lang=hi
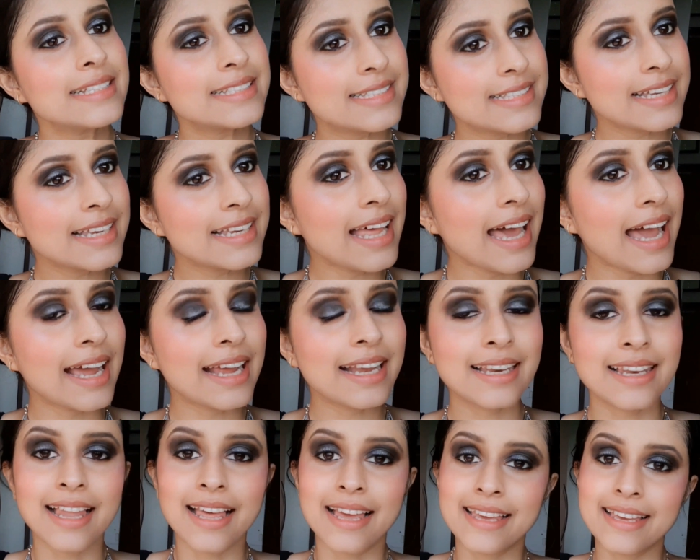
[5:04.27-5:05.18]
स्टिल
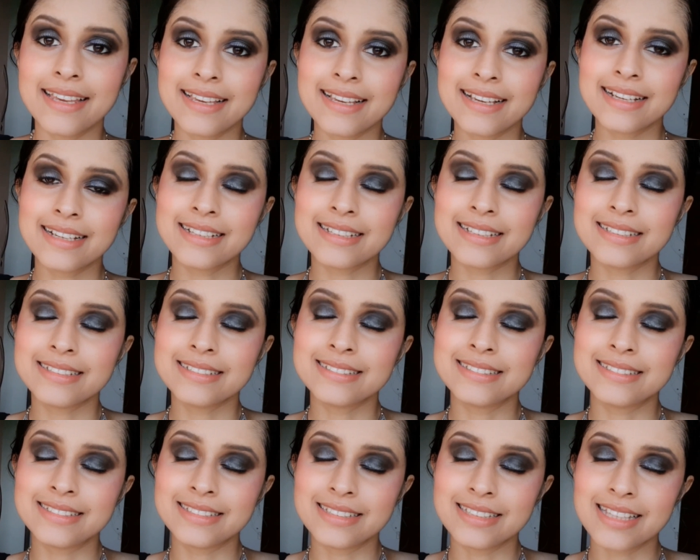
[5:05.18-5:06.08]
आई लाइक
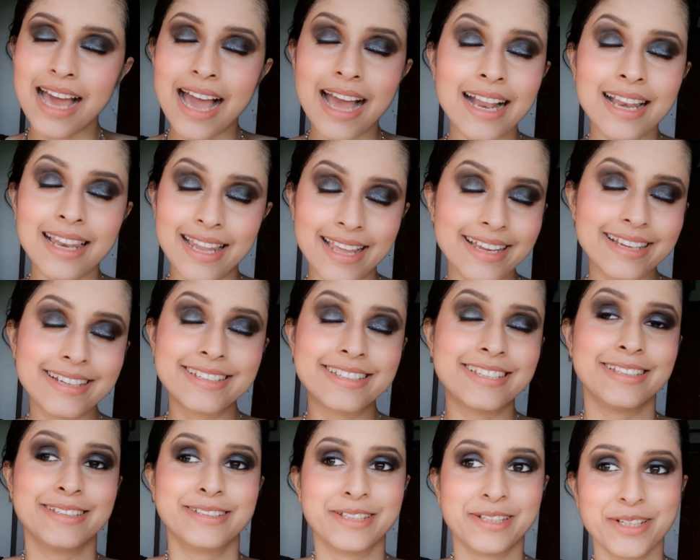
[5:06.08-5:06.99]
आई
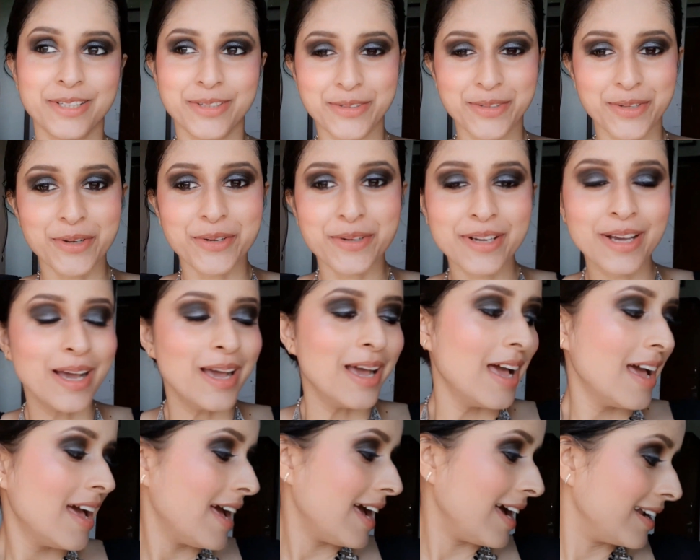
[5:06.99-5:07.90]
लाइक द लुक
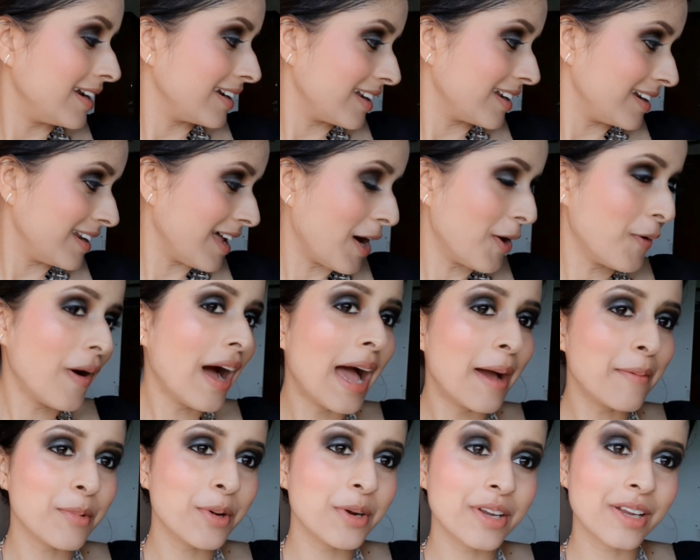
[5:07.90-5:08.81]
एंड नाउ
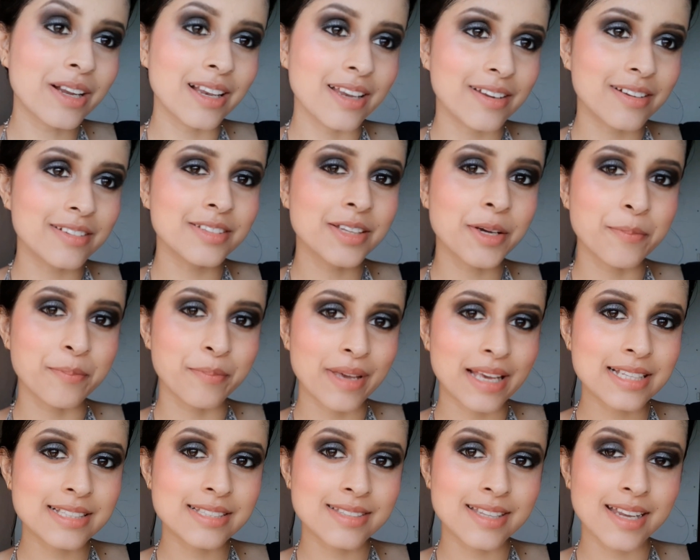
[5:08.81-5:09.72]
आई एम गोइंग टू क्लियर द
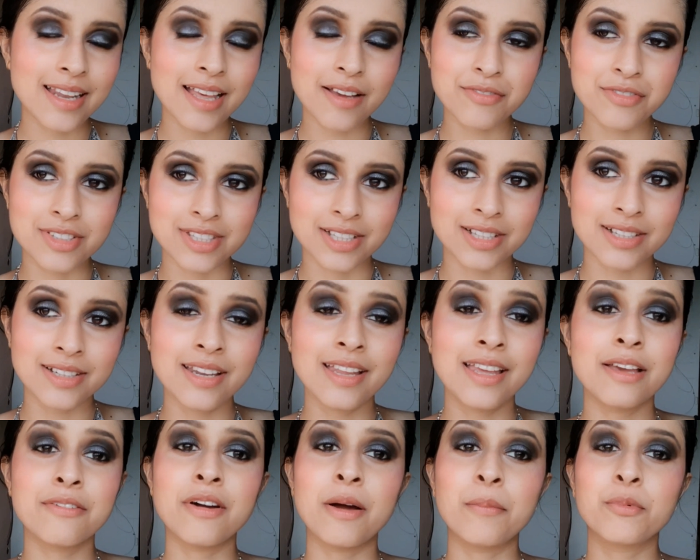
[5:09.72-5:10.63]
मेस दैट आईव
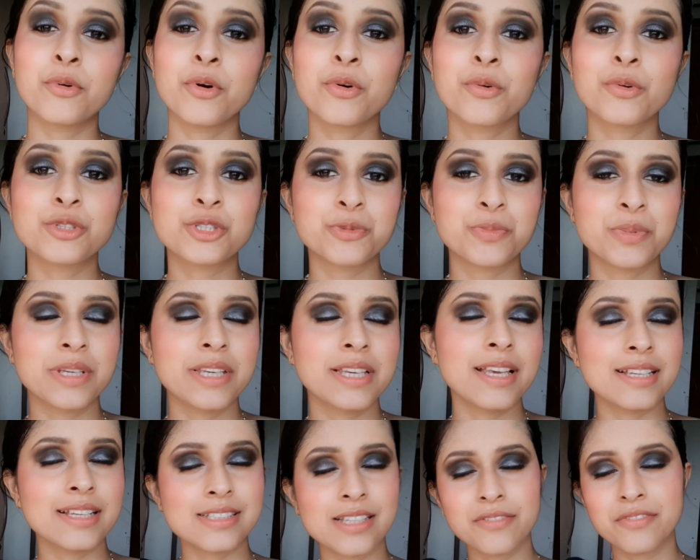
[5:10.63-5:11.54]
डन इफ़ आपको कुछ भी
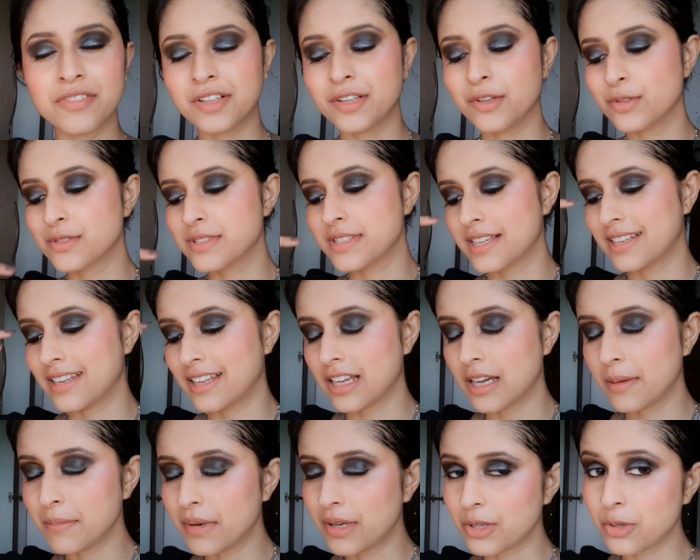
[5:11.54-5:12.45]
ये सब वीडियोज़
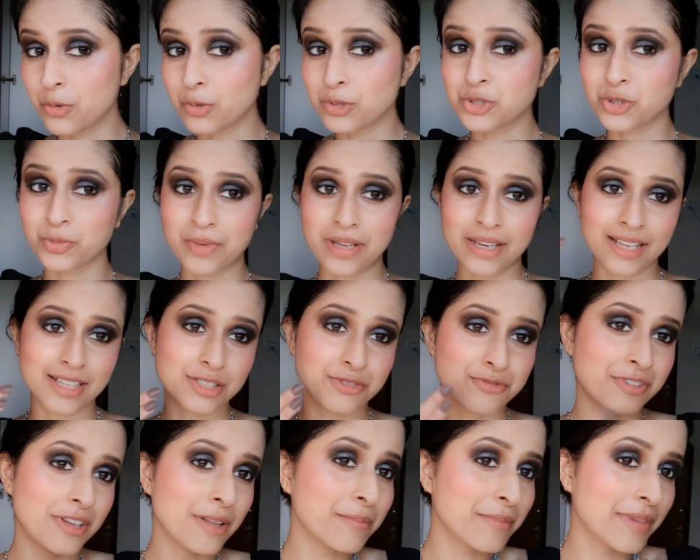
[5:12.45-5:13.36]
देखने का मन हो जो मैंने
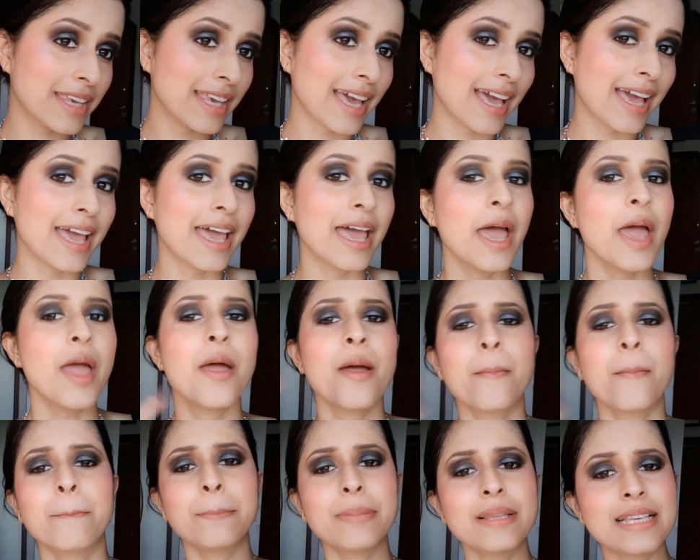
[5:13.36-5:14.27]
आज फिल्म किया है
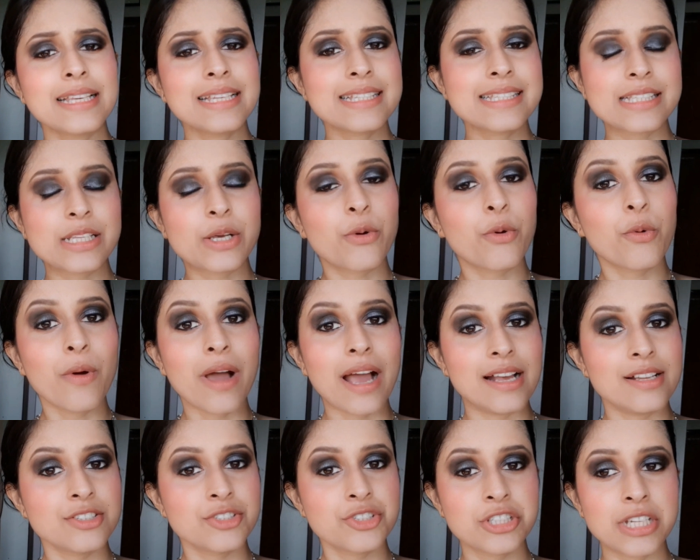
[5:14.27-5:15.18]
प्लीज़ गो
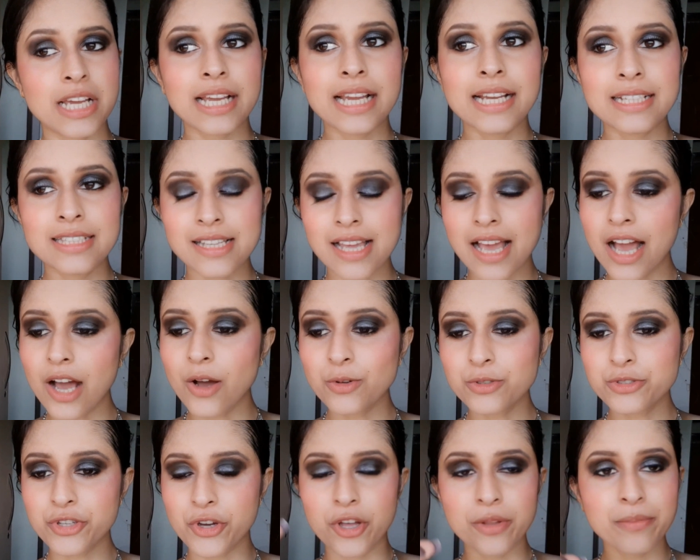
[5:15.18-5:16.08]
एंड चेक इट
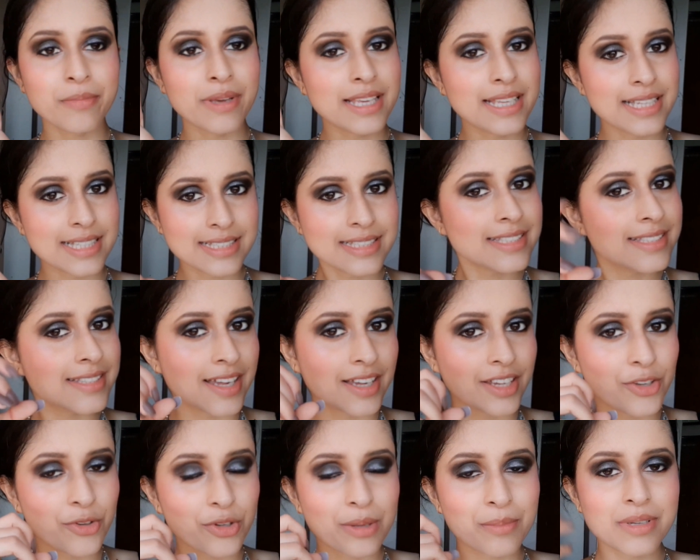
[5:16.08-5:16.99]
आउट ऑन माई
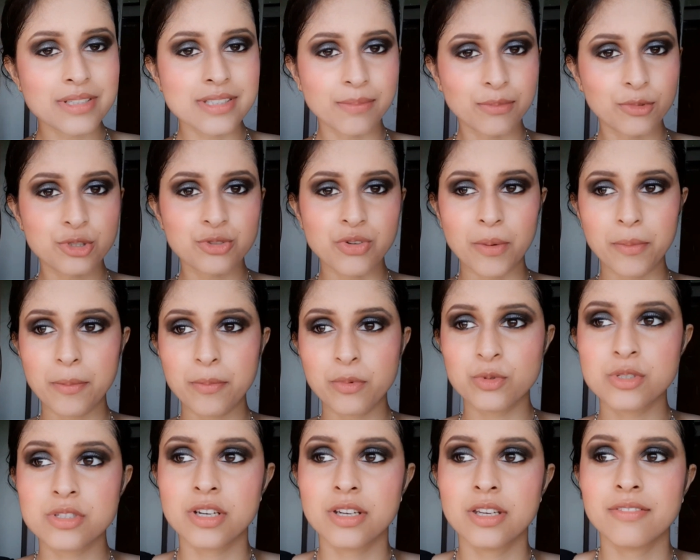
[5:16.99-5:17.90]
इंस्टा क्योंकि मैं सब कुछ वहाँ पर
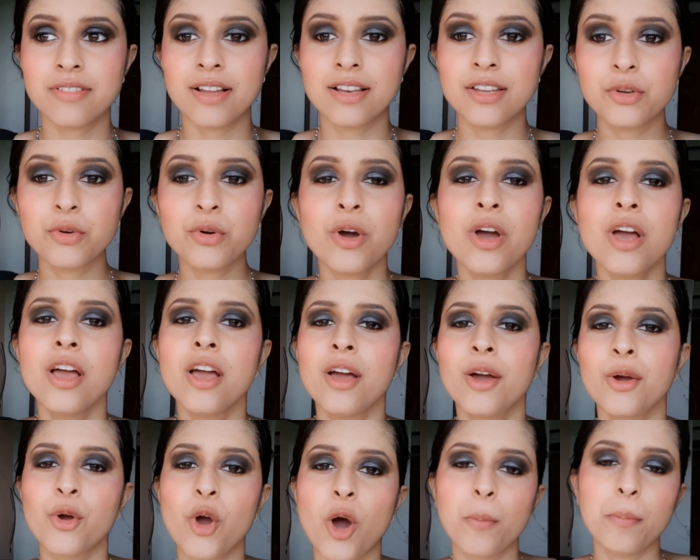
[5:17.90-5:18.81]
पोस्ट करने वाली हूँ
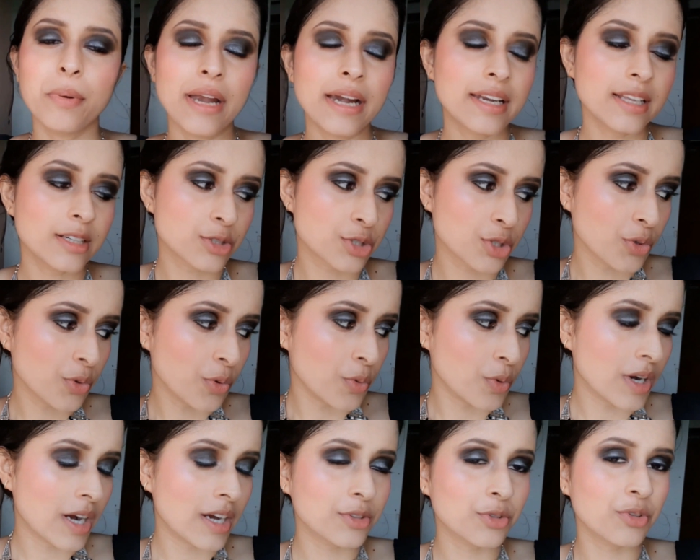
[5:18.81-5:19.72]
कॉपरेट इशू
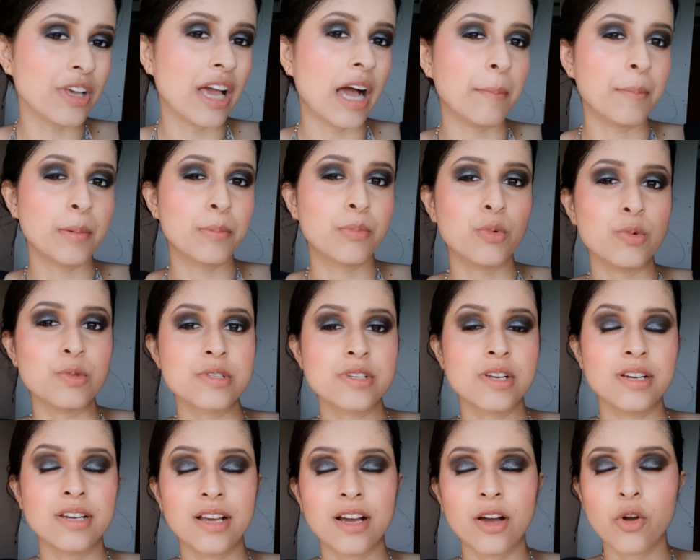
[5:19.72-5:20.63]
होगा तो यहाँ पर
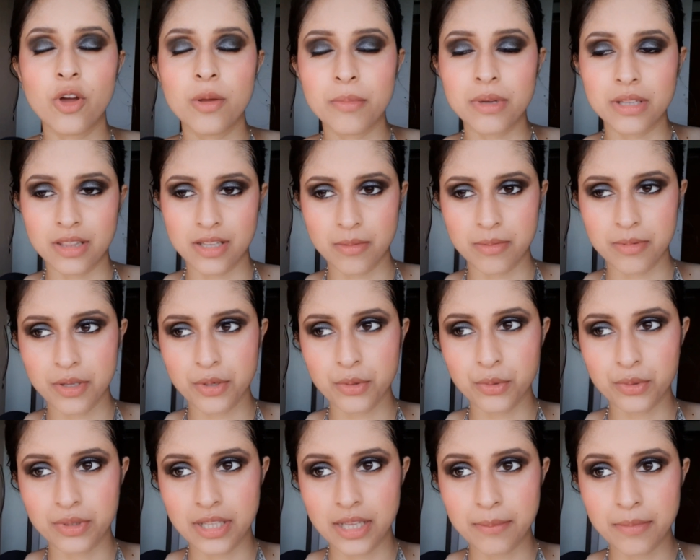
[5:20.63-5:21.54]
पोस्ट करने का कोई मतलब
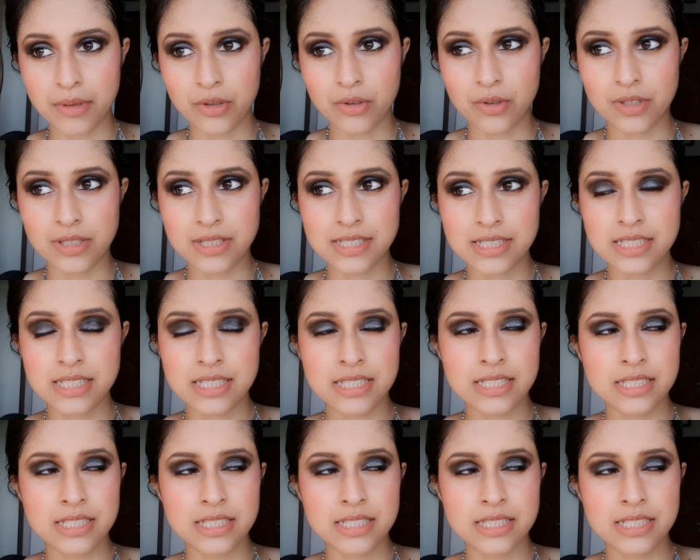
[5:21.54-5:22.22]
नहीं होता है बिकॉज